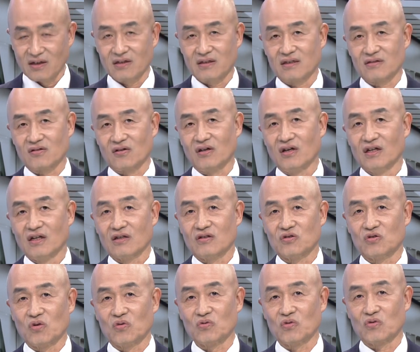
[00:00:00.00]
그래서
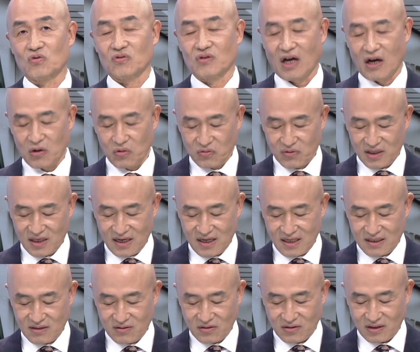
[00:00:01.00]
그 정도로
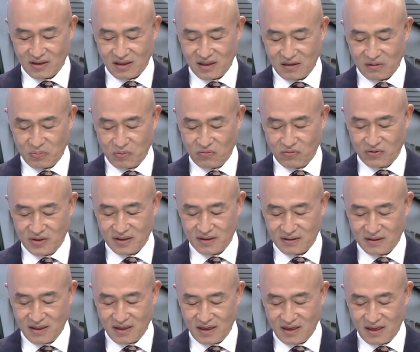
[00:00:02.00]
나온다 이렇게 보고
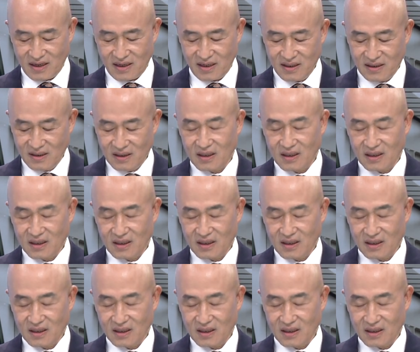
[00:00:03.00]
있는데